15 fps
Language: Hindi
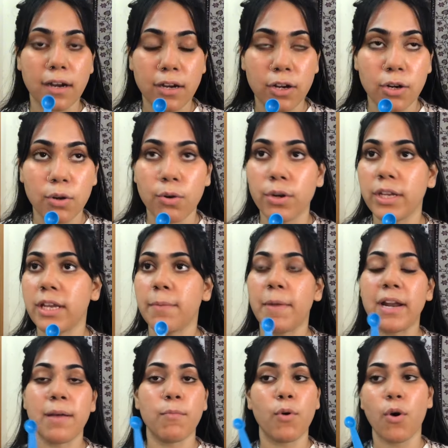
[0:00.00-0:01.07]
रख लो ये
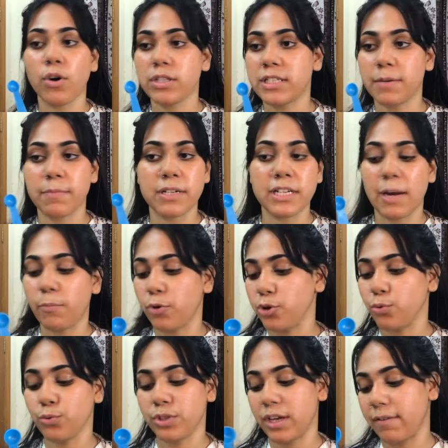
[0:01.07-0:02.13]
मैंने बहुत चम्मच आपको
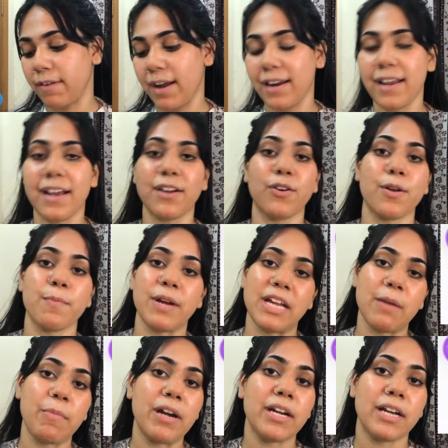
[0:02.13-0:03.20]
यूज़ करवाने हैं क्योंकि
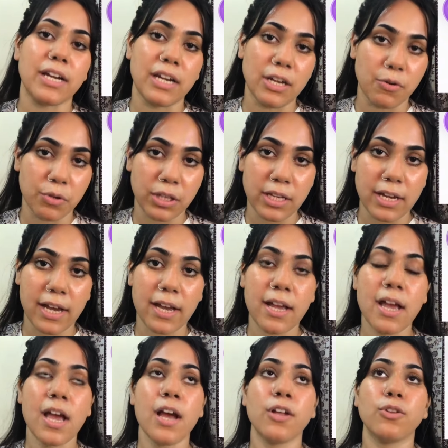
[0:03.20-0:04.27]
मेजरमेंट करनी होती है
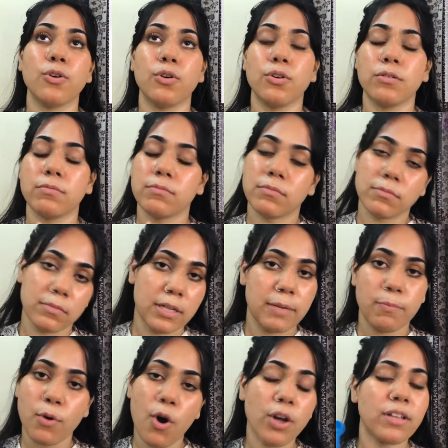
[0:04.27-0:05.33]
तो
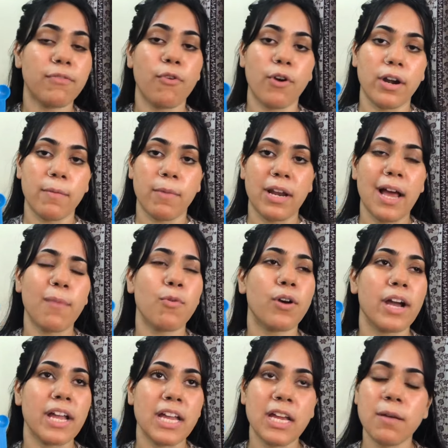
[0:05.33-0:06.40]
बहुत अफोर्डेबल है आपको
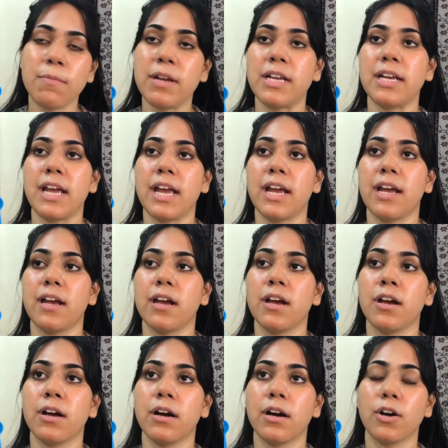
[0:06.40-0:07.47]
कहीं भी ये
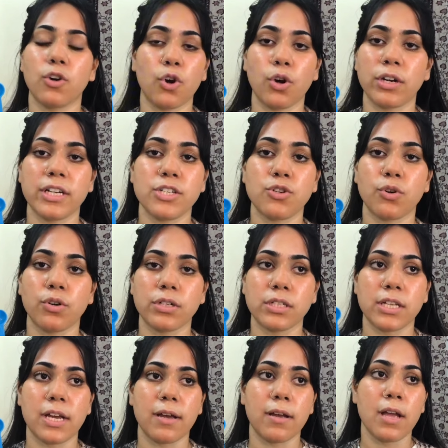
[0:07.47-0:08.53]
क्रॉकरी स्टोर
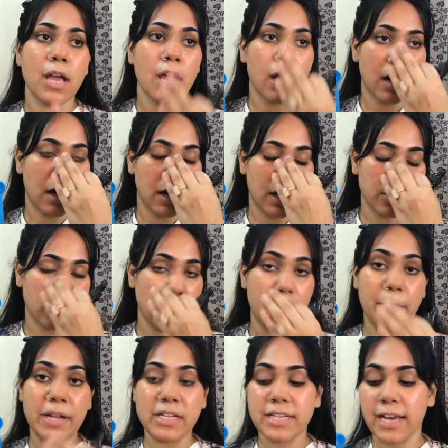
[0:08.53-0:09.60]
से आ, जो
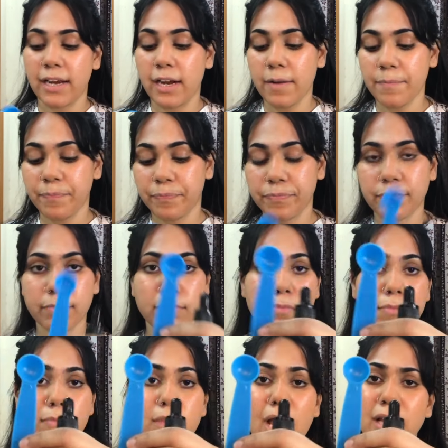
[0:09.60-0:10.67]
है मिल जाएगा
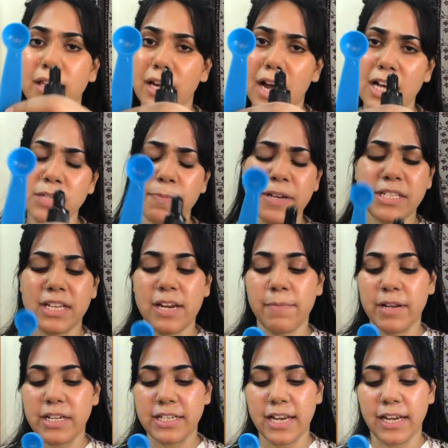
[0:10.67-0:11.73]
दराज पे इजिली
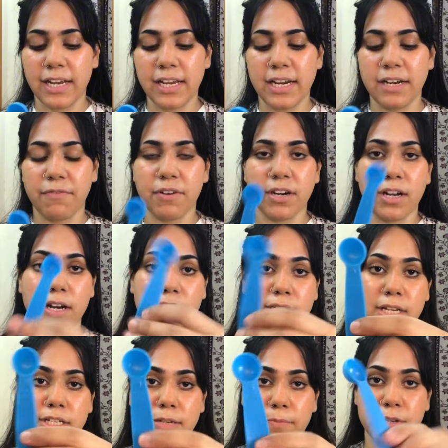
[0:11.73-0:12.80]
मिल जाएंगे ये डिफरेंट
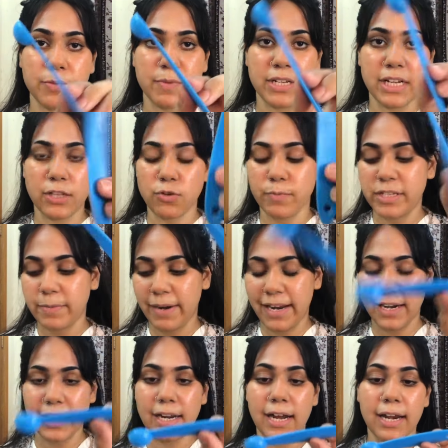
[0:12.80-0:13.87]
कलर्स के चम्मच मिल जाते हैं उनमें से
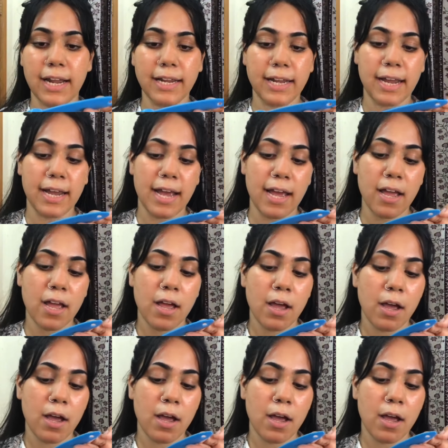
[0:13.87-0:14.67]
मैंने एक निकाला ये है